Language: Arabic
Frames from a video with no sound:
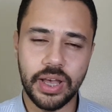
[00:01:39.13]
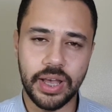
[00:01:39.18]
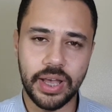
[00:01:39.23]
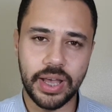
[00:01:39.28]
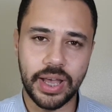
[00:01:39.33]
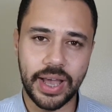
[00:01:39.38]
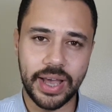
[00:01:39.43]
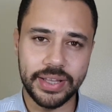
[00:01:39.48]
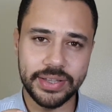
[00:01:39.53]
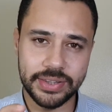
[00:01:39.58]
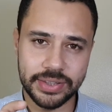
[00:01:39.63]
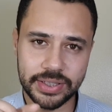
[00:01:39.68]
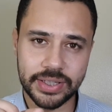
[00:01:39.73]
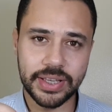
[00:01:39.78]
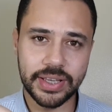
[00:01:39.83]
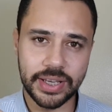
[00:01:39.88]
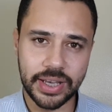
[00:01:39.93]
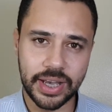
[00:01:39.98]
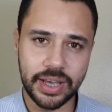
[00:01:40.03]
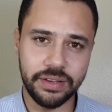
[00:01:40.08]
عن
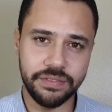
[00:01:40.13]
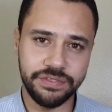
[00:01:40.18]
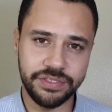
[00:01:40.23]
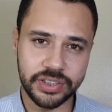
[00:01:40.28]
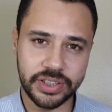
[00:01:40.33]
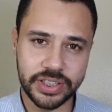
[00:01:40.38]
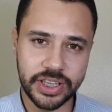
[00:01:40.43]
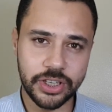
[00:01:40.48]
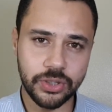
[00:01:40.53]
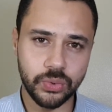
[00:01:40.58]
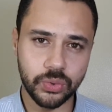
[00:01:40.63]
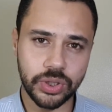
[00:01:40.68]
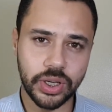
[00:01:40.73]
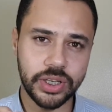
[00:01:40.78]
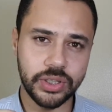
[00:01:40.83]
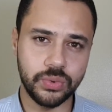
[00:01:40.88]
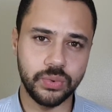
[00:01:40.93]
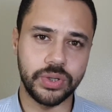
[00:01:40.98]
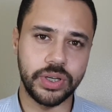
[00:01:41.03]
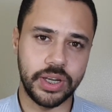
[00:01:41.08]
في الكيتو
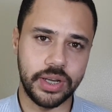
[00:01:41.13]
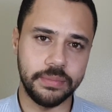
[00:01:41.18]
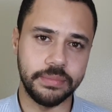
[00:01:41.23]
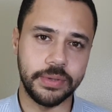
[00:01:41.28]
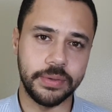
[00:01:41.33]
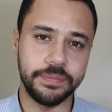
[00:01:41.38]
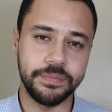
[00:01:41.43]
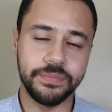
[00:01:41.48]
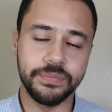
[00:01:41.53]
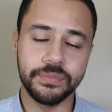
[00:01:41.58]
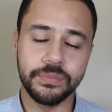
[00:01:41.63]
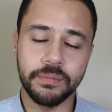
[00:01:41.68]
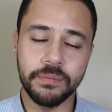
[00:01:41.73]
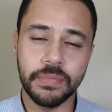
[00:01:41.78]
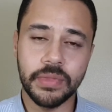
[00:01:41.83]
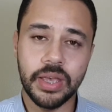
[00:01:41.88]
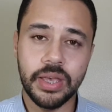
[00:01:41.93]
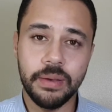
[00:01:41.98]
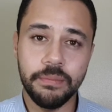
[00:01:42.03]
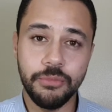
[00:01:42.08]
دايت والكلام ده
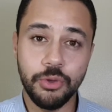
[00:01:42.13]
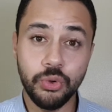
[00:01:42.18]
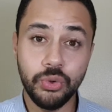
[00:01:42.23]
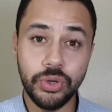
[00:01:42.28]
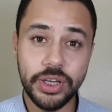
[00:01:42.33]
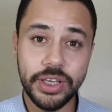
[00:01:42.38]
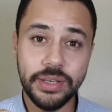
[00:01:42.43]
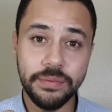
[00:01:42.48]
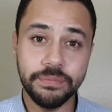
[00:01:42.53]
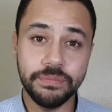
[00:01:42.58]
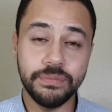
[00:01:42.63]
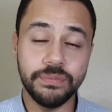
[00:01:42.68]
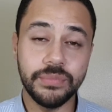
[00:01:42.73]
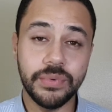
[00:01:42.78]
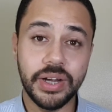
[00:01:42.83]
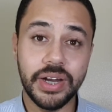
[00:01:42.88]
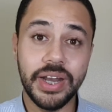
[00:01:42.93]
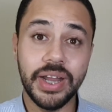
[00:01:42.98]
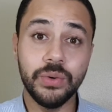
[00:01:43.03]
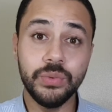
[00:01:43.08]
بيقول ايه
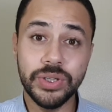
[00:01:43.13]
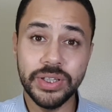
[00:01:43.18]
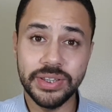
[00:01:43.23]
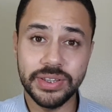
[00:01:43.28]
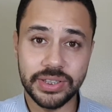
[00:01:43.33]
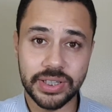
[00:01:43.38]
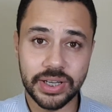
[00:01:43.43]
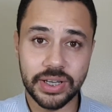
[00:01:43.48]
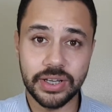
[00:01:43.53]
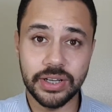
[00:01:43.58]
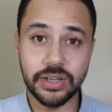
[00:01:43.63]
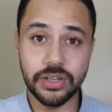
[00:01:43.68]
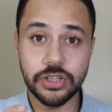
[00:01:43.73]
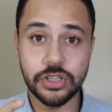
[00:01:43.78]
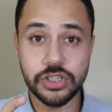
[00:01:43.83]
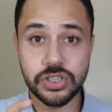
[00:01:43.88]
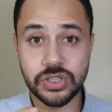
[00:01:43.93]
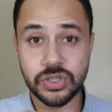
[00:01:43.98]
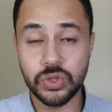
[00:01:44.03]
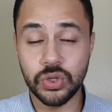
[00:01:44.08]
لو انت
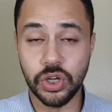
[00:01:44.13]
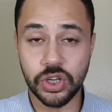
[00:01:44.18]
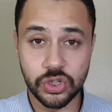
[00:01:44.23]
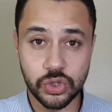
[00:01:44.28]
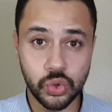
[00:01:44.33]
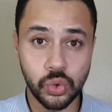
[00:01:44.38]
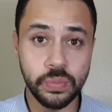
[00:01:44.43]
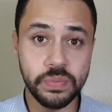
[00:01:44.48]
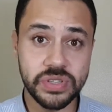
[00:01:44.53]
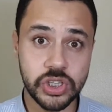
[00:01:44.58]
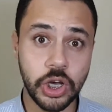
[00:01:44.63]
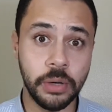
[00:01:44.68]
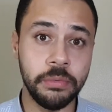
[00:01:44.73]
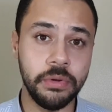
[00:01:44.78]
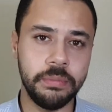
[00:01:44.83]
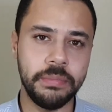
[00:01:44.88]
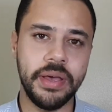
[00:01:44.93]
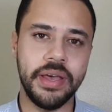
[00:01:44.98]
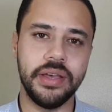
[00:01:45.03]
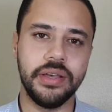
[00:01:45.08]
صوم صيام
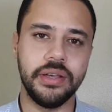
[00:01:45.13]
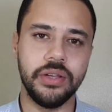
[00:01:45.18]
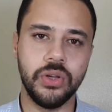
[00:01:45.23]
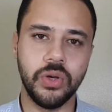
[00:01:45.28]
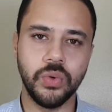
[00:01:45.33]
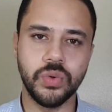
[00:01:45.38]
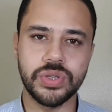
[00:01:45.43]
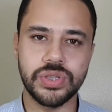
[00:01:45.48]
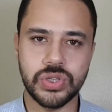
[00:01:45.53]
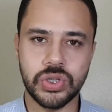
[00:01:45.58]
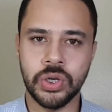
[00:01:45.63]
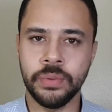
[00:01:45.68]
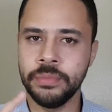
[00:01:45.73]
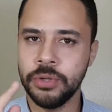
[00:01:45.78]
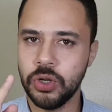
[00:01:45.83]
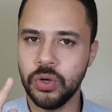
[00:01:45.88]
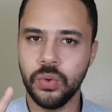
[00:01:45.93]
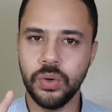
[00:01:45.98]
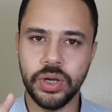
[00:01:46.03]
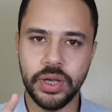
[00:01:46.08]
الماء اللي هو الصيام
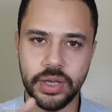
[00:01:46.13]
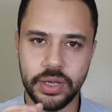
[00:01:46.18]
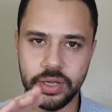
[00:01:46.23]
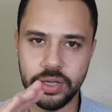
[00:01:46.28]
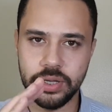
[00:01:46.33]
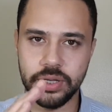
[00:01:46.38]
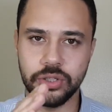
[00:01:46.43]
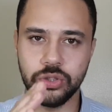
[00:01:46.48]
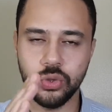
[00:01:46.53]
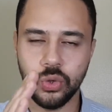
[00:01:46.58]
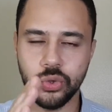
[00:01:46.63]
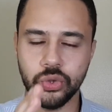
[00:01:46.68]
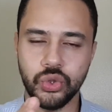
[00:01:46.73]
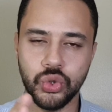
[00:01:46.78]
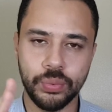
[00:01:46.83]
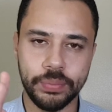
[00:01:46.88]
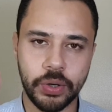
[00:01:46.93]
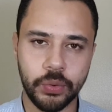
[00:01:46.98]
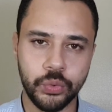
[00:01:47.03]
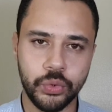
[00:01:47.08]
اللي هو آه، تقعد
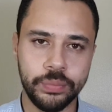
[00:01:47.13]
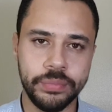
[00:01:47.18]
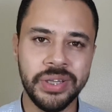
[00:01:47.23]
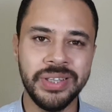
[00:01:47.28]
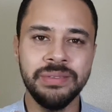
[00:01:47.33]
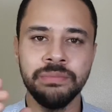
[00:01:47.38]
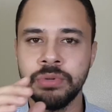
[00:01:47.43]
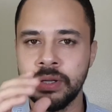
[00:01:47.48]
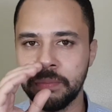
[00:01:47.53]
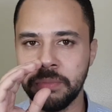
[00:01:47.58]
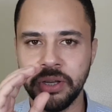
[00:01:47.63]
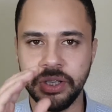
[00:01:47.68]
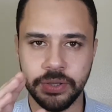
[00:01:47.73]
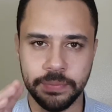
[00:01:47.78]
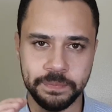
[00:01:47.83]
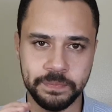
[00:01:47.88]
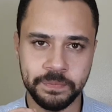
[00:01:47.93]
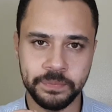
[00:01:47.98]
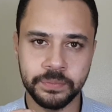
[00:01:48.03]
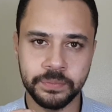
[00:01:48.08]
يوم او يومين بالميه